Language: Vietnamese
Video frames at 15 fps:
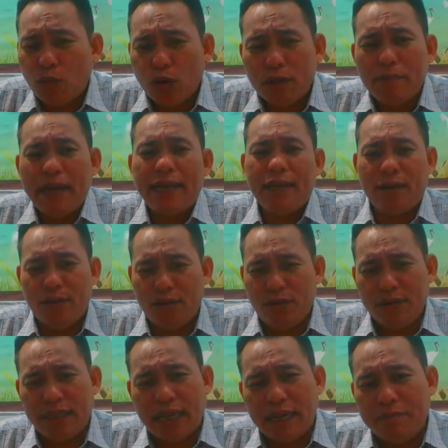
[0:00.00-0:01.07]
bụi bay vô
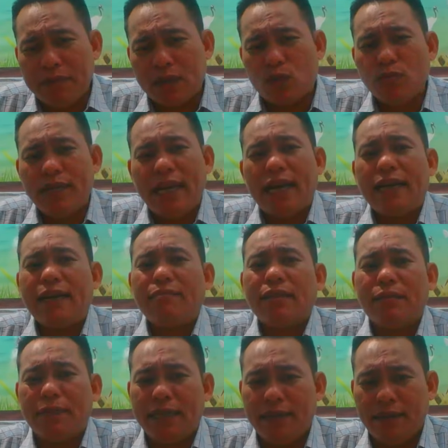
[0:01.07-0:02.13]
luôn dễ mà cũng giả khóc
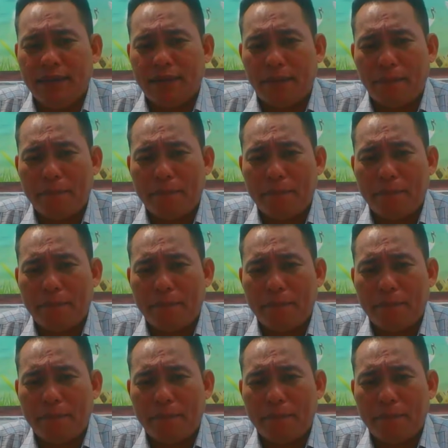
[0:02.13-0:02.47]
cho bằng được